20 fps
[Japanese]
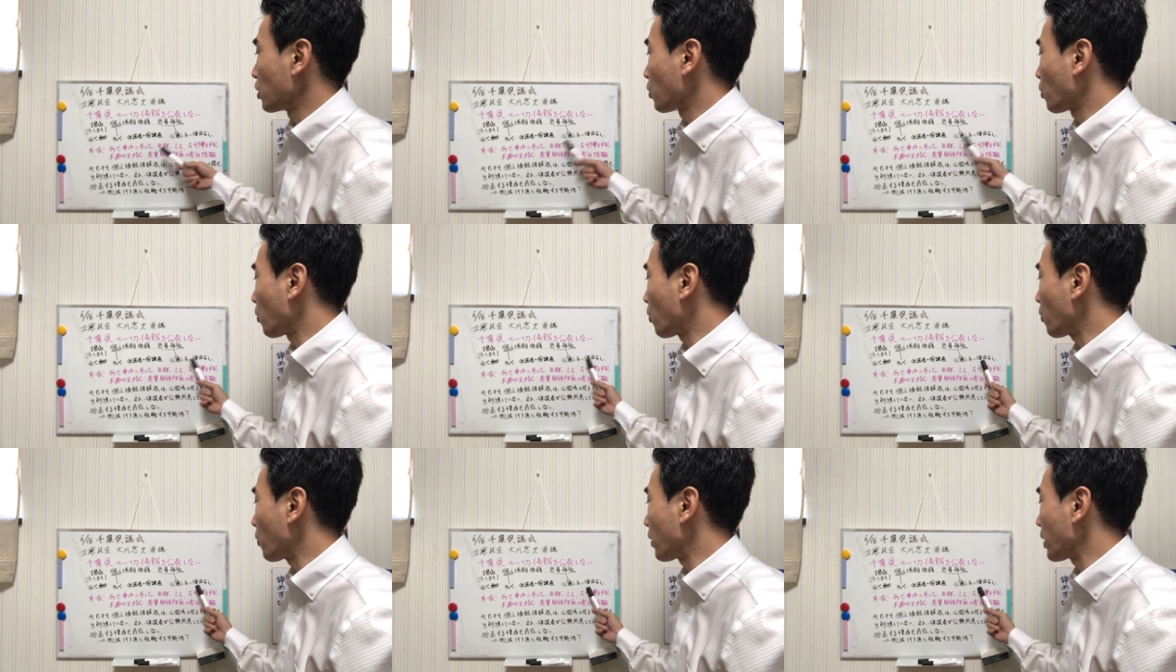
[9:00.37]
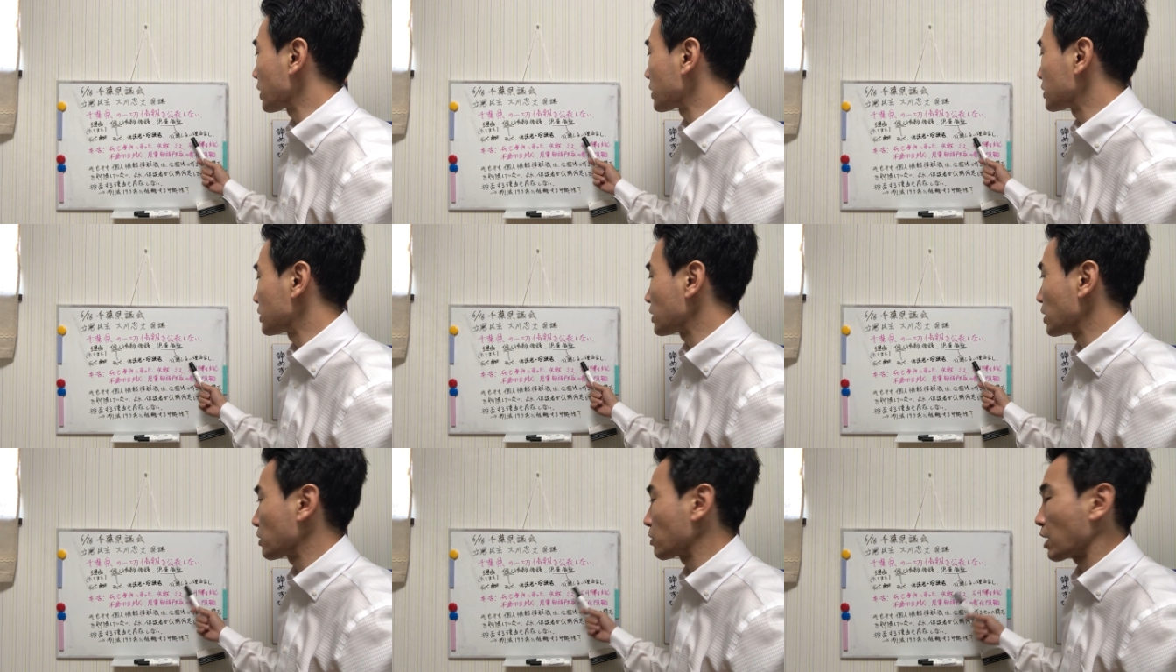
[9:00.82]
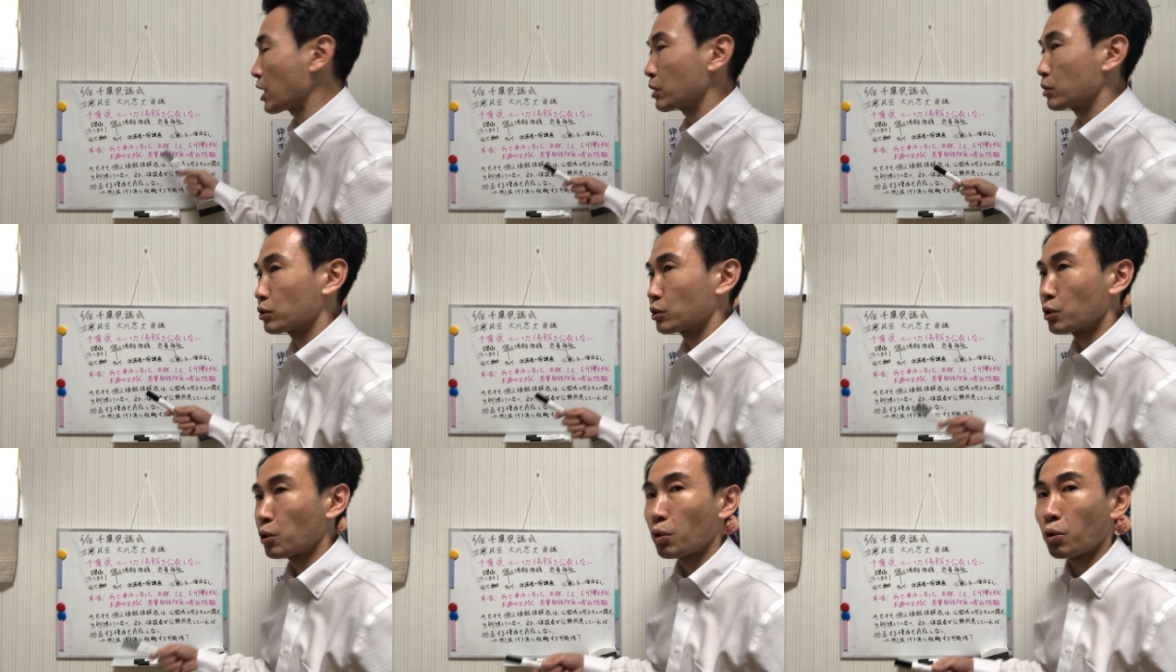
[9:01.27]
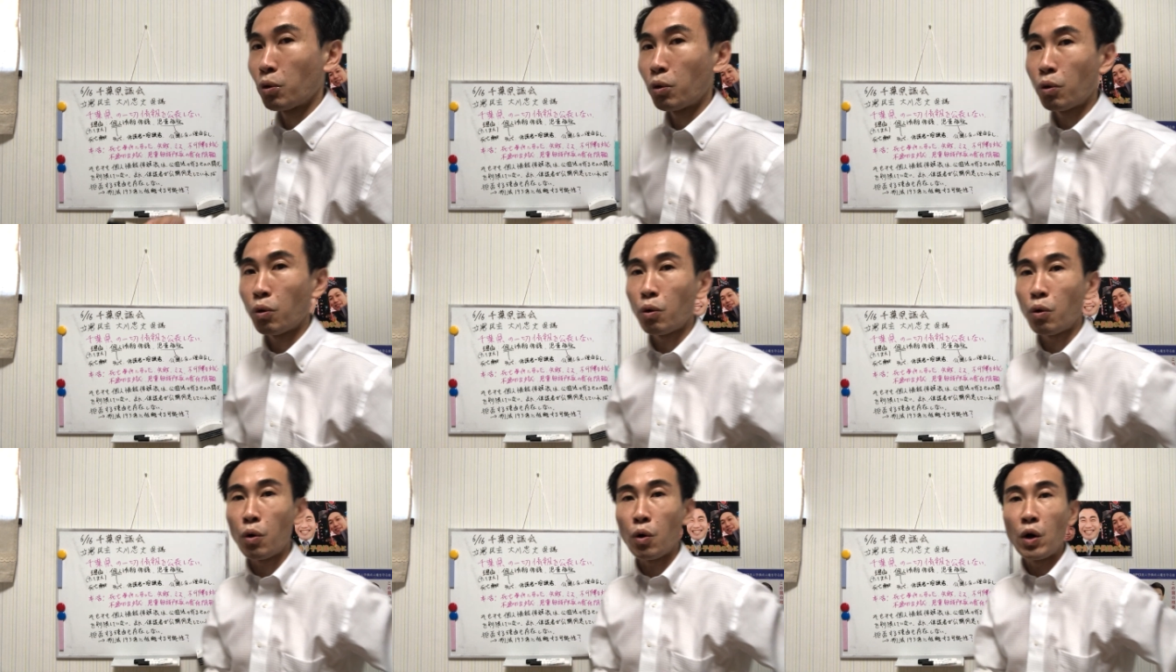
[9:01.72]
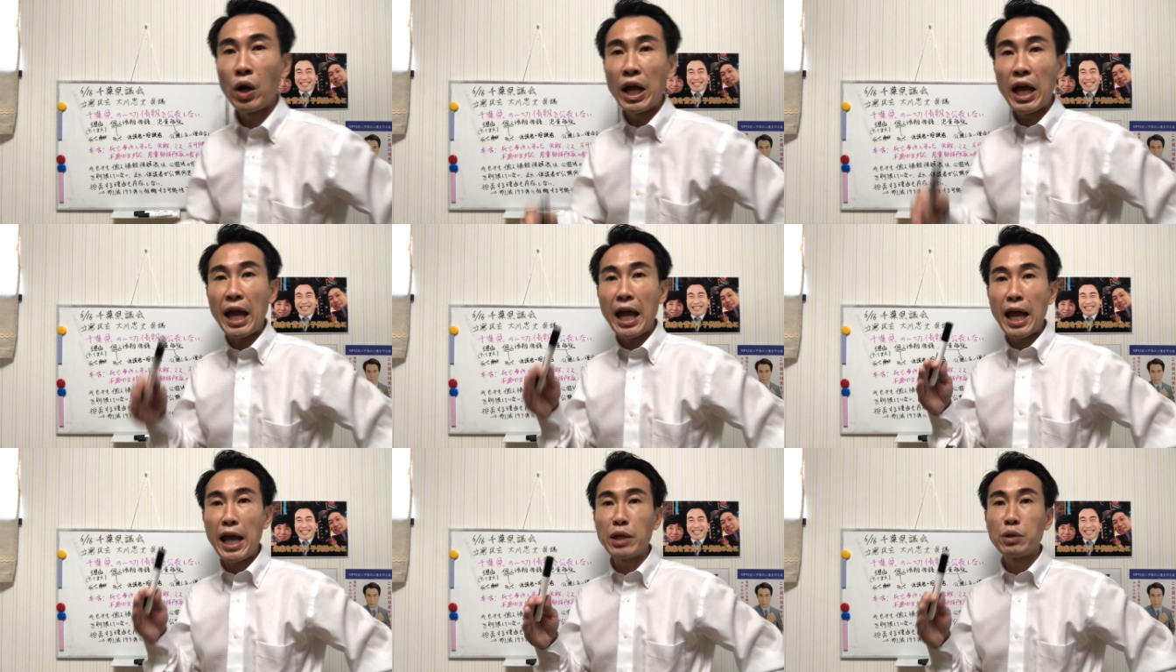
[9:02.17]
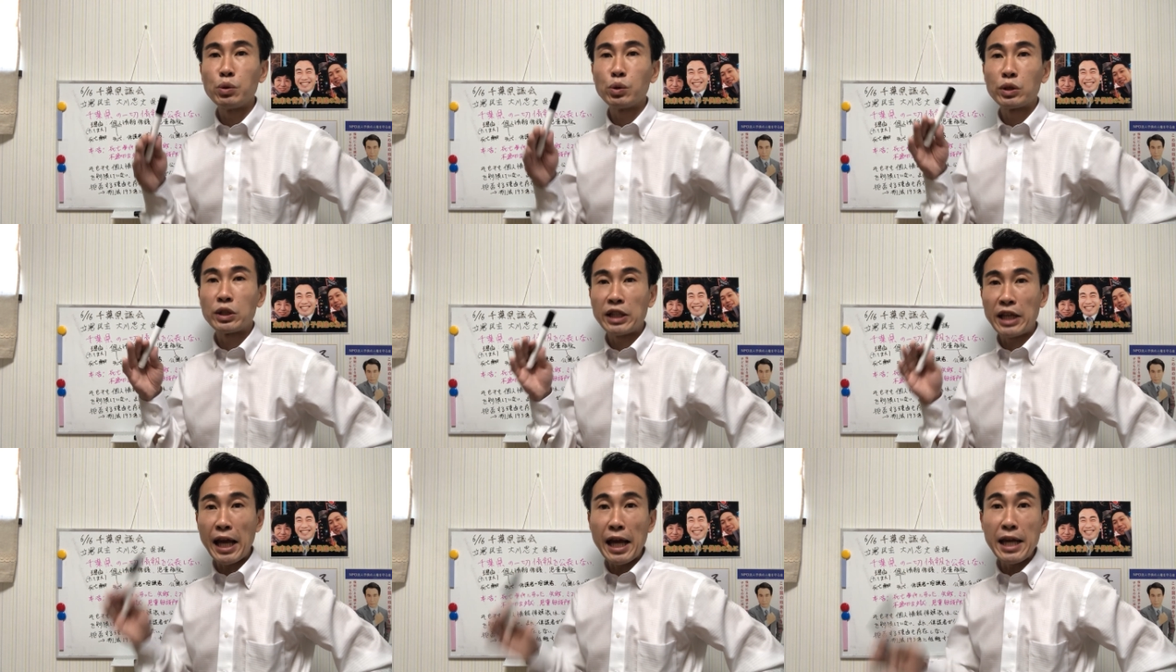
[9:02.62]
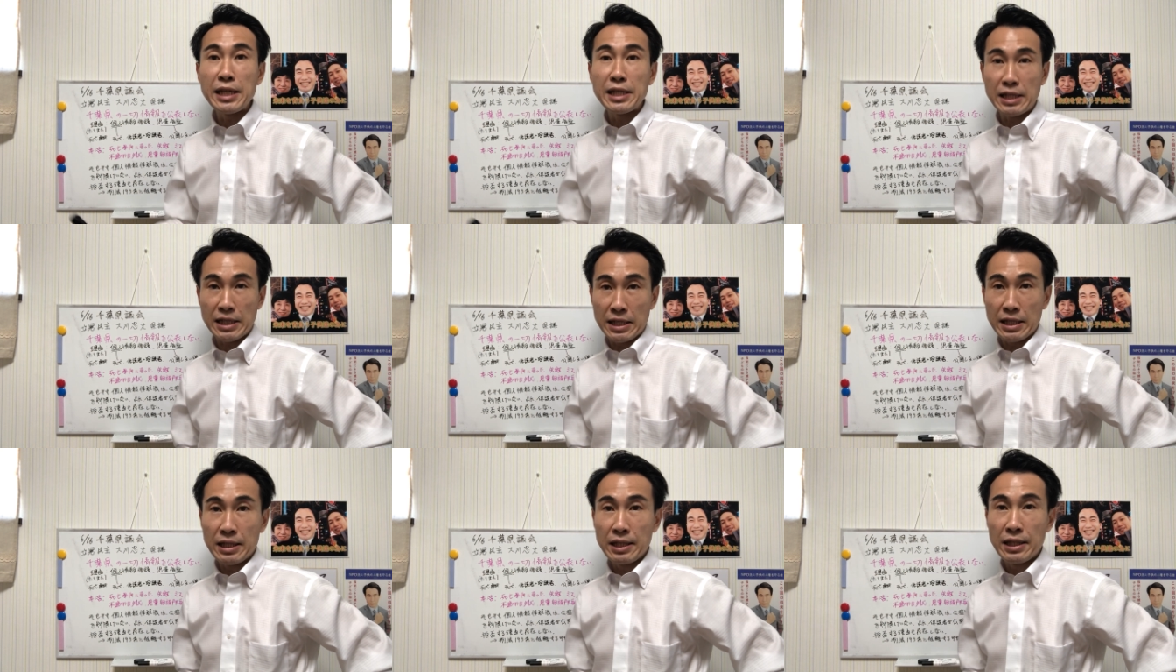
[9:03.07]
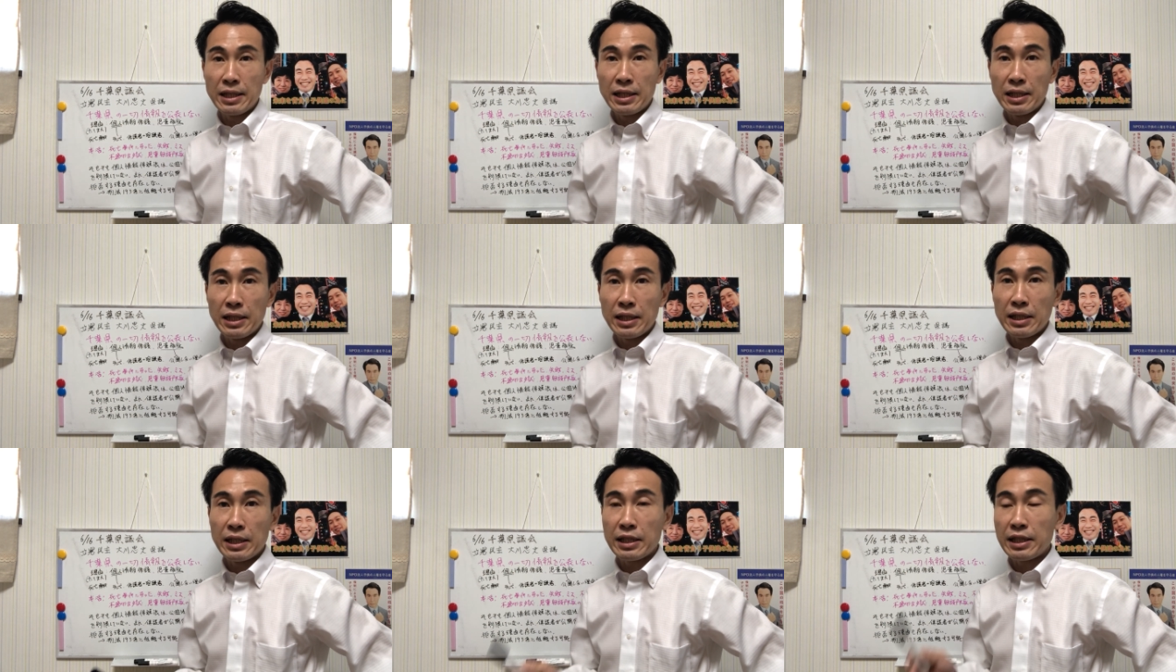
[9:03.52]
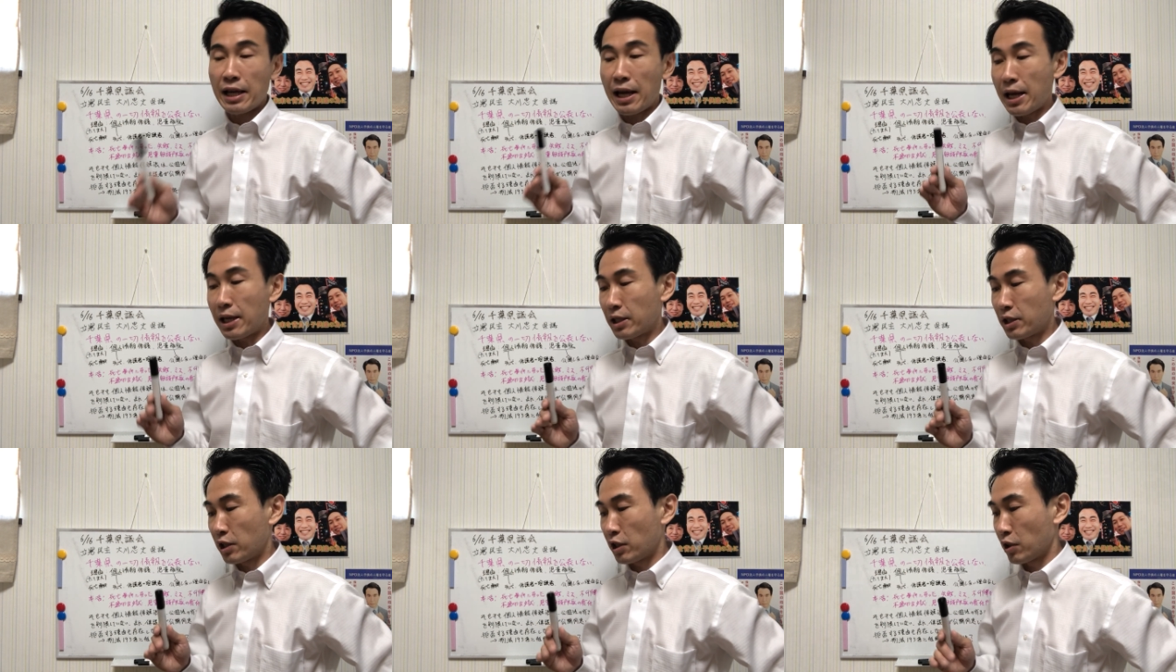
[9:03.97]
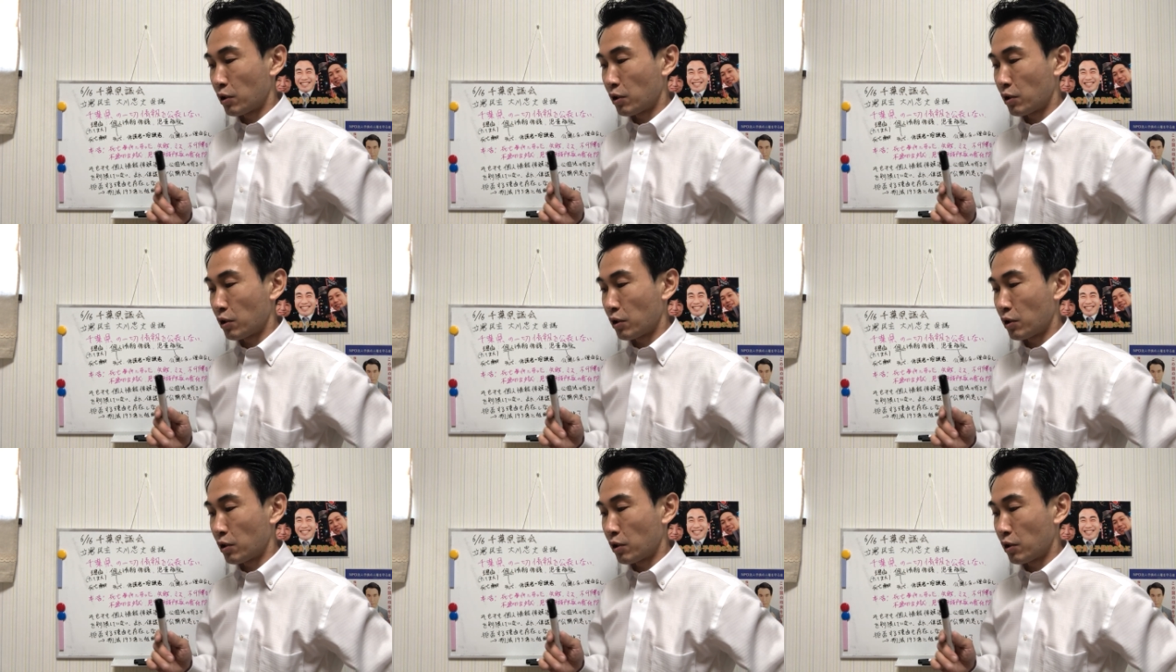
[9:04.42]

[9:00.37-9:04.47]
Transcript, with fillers: 公益性のある情報を得る権利権